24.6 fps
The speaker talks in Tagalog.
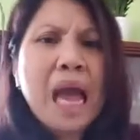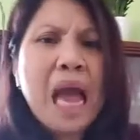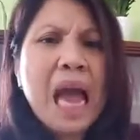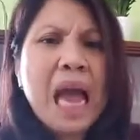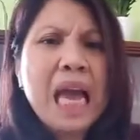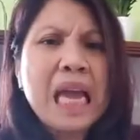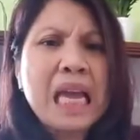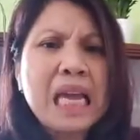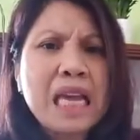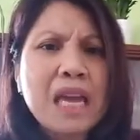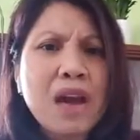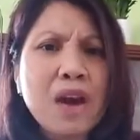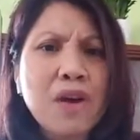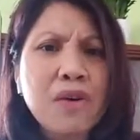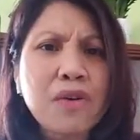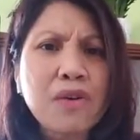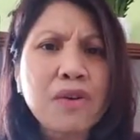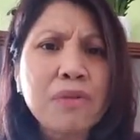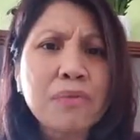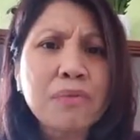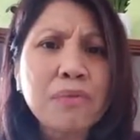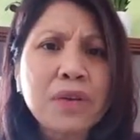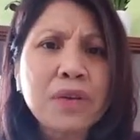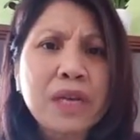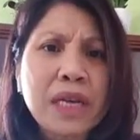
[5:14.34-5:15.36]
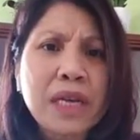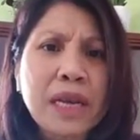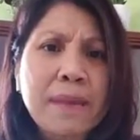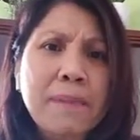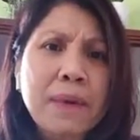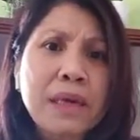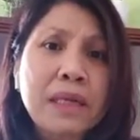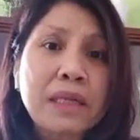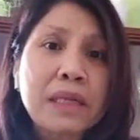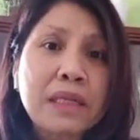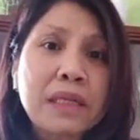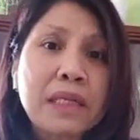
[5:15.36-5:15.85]
ayaw yun mo dire
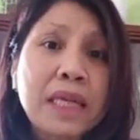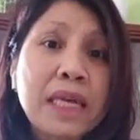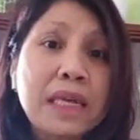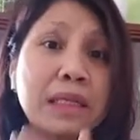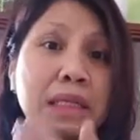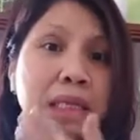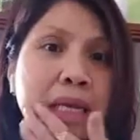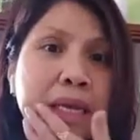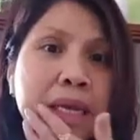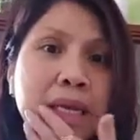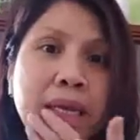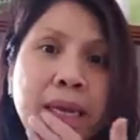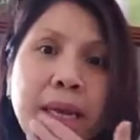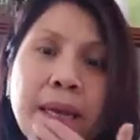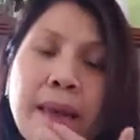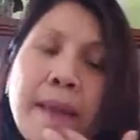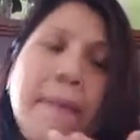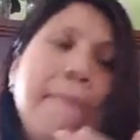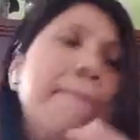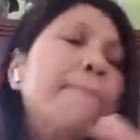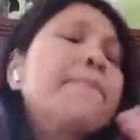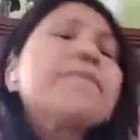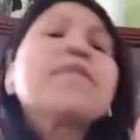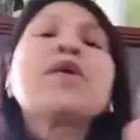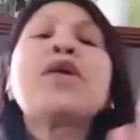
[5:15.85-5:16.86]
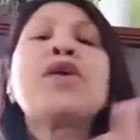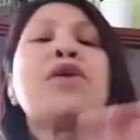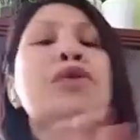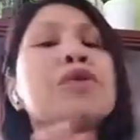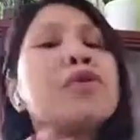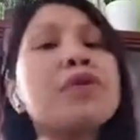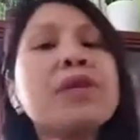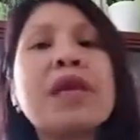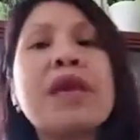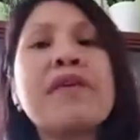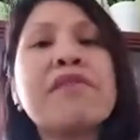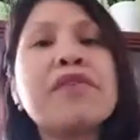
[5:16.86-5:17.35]
pagtikti kay
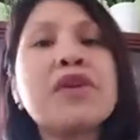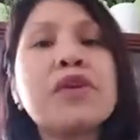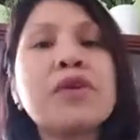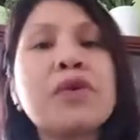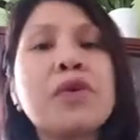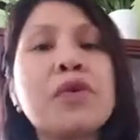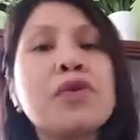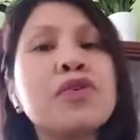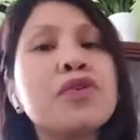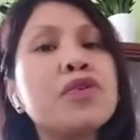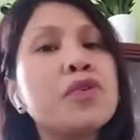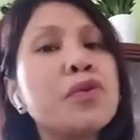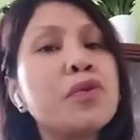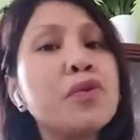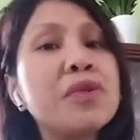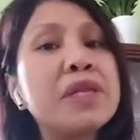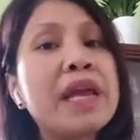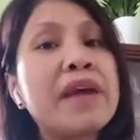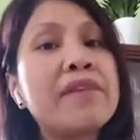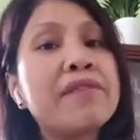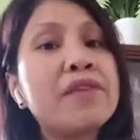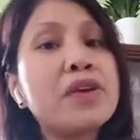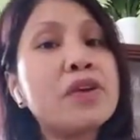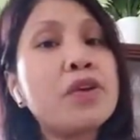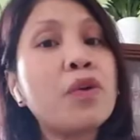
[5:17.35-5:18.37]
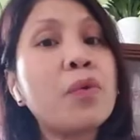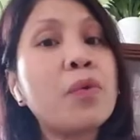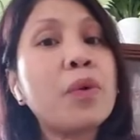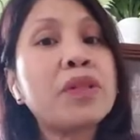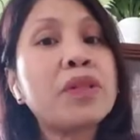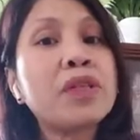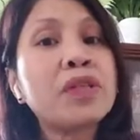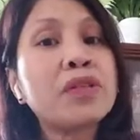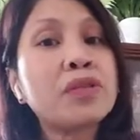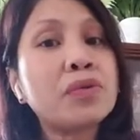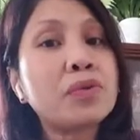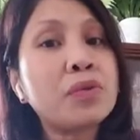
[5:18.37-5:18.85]
you never know you never know what
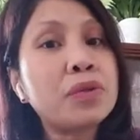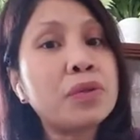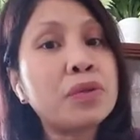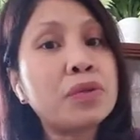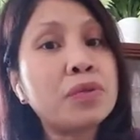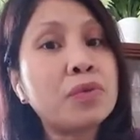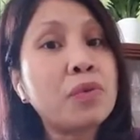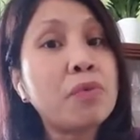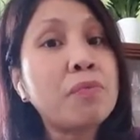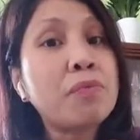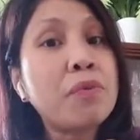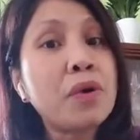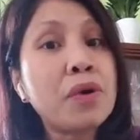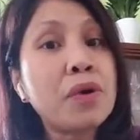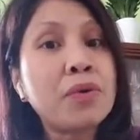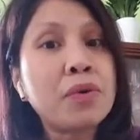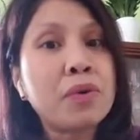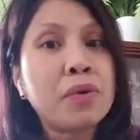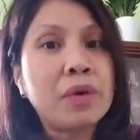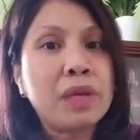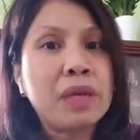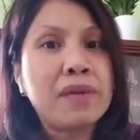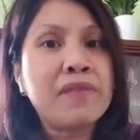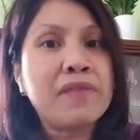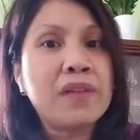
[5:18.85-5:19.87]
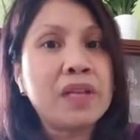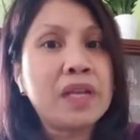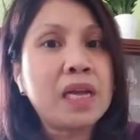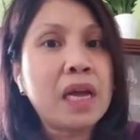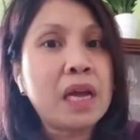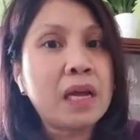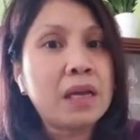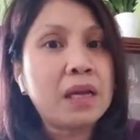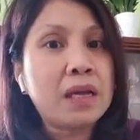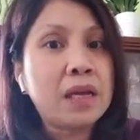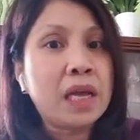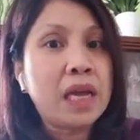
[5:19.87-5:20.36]
is to, tomorrow even
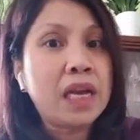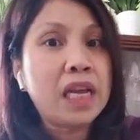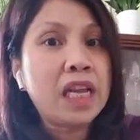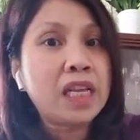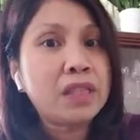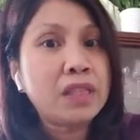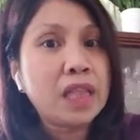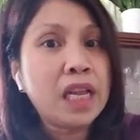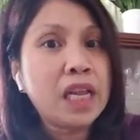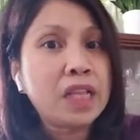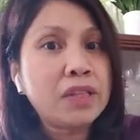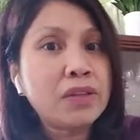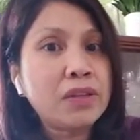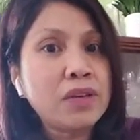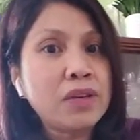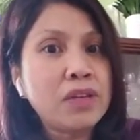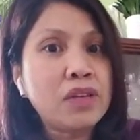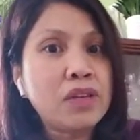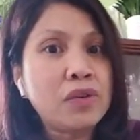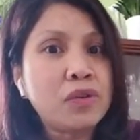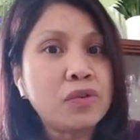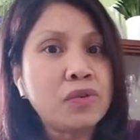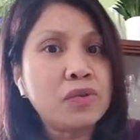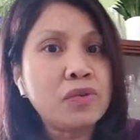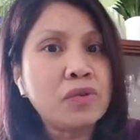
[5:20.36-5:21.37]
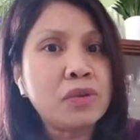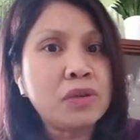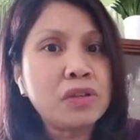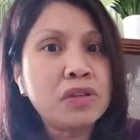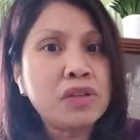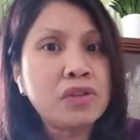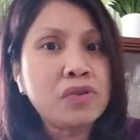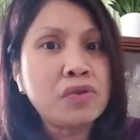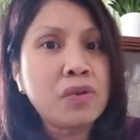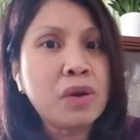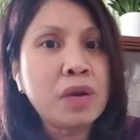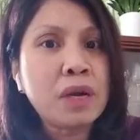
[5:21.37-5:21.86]
nga eh, late, later hindi you know
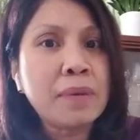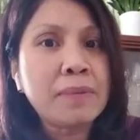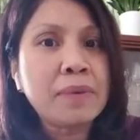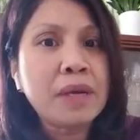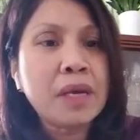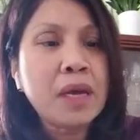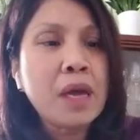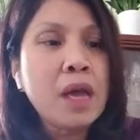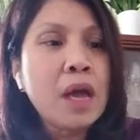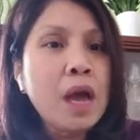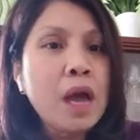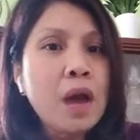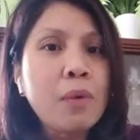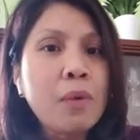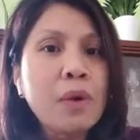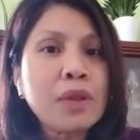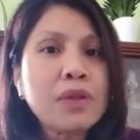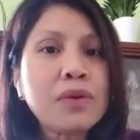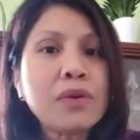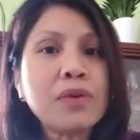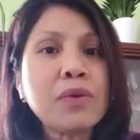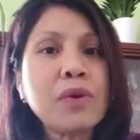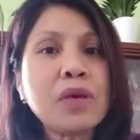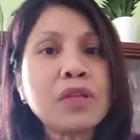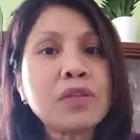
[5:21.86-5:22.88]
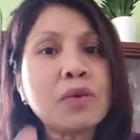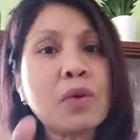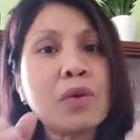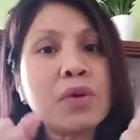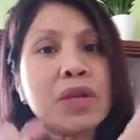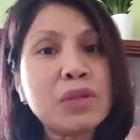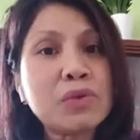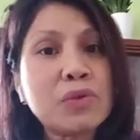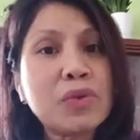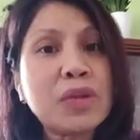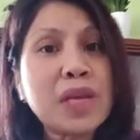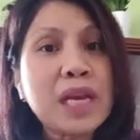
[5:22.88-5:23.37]
hindi nyo alam eh what you know is
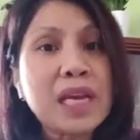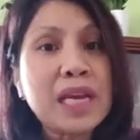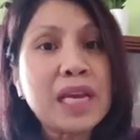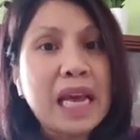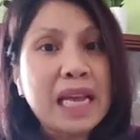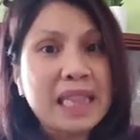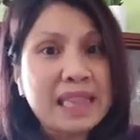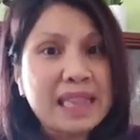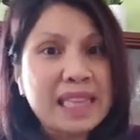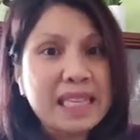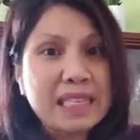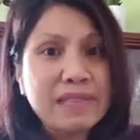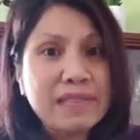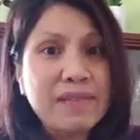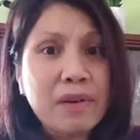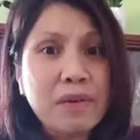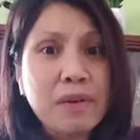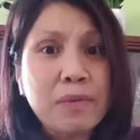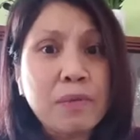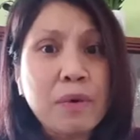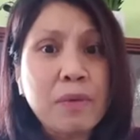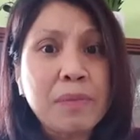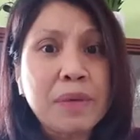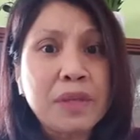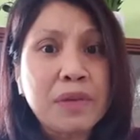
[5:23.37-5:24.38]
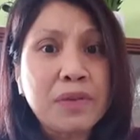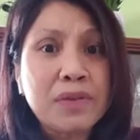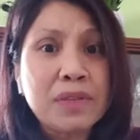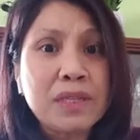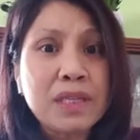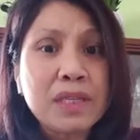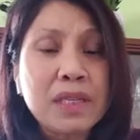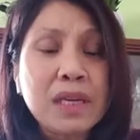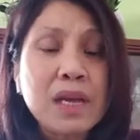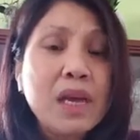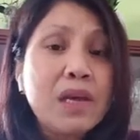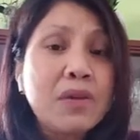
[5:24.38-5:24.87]
only today at this very moment you
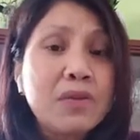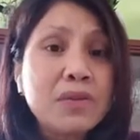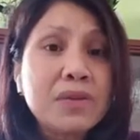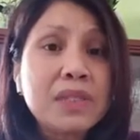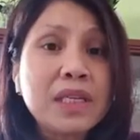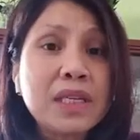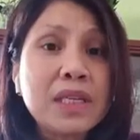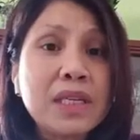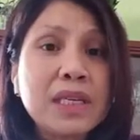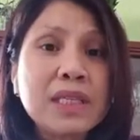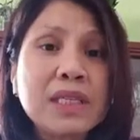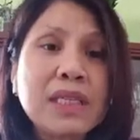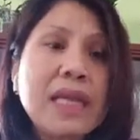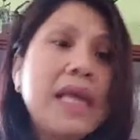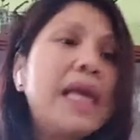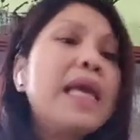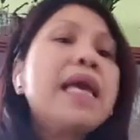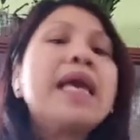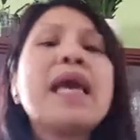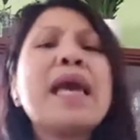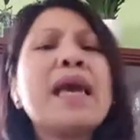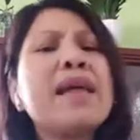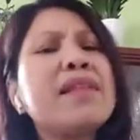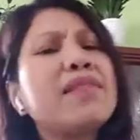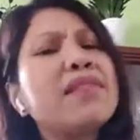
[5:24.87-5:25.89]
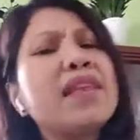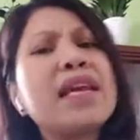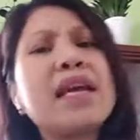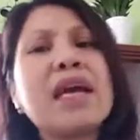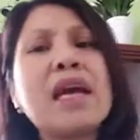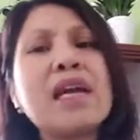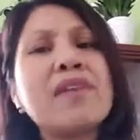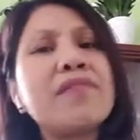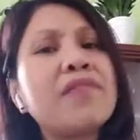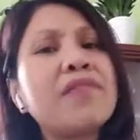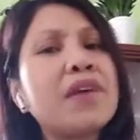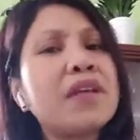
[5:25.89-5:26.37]
see you see this and take
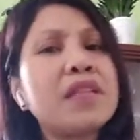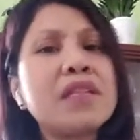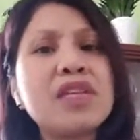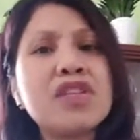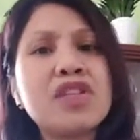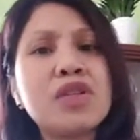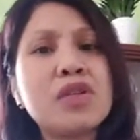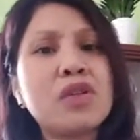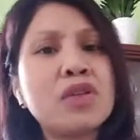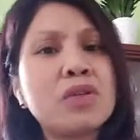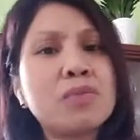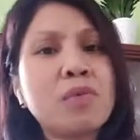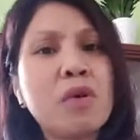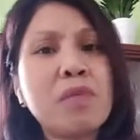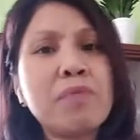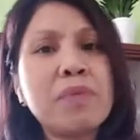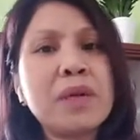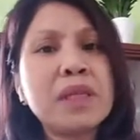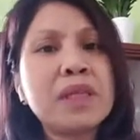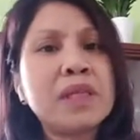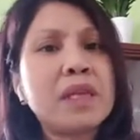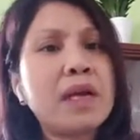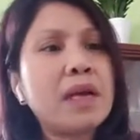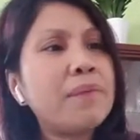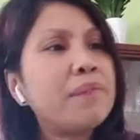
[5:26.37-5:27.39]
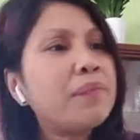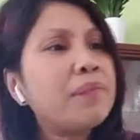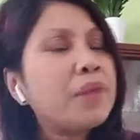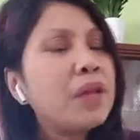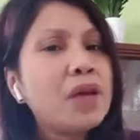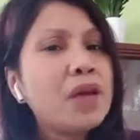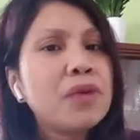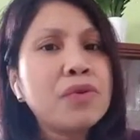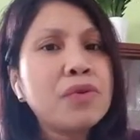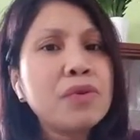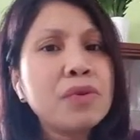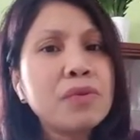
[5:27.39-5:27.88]
advantage this moment na
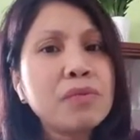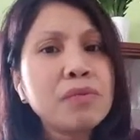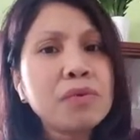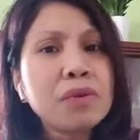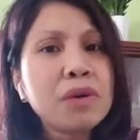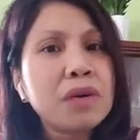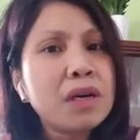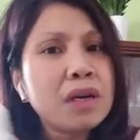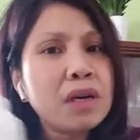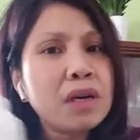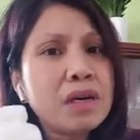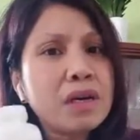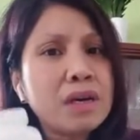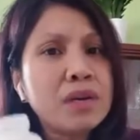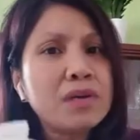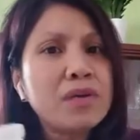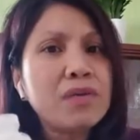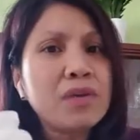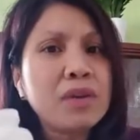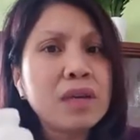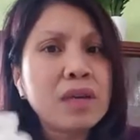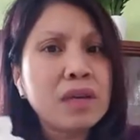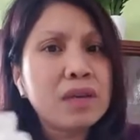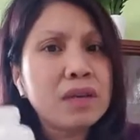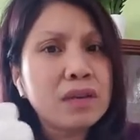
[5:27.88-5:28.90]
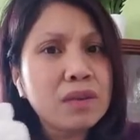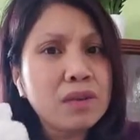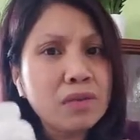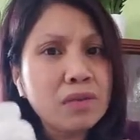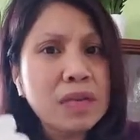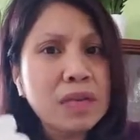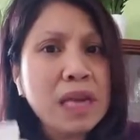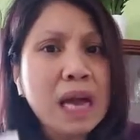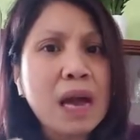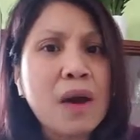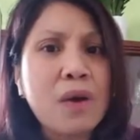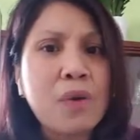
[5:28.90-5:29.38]
yung yung
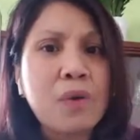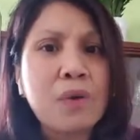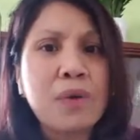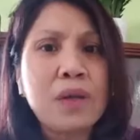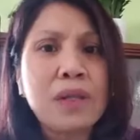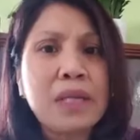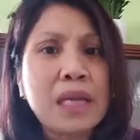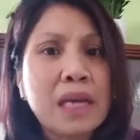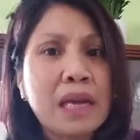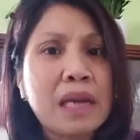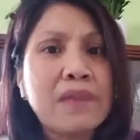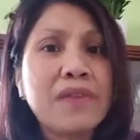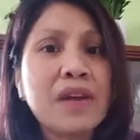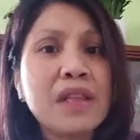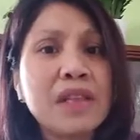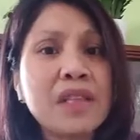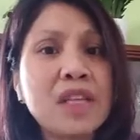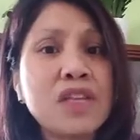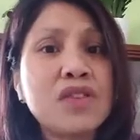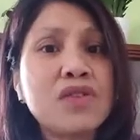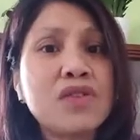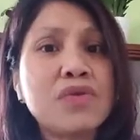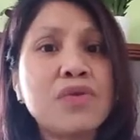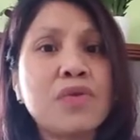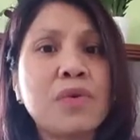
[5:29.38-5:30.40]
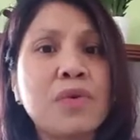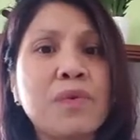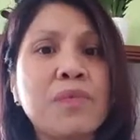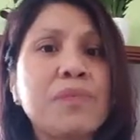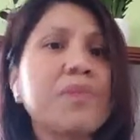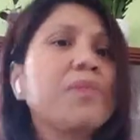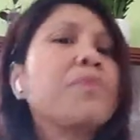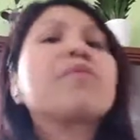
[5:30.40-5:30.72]
yung now i-take advantage nyo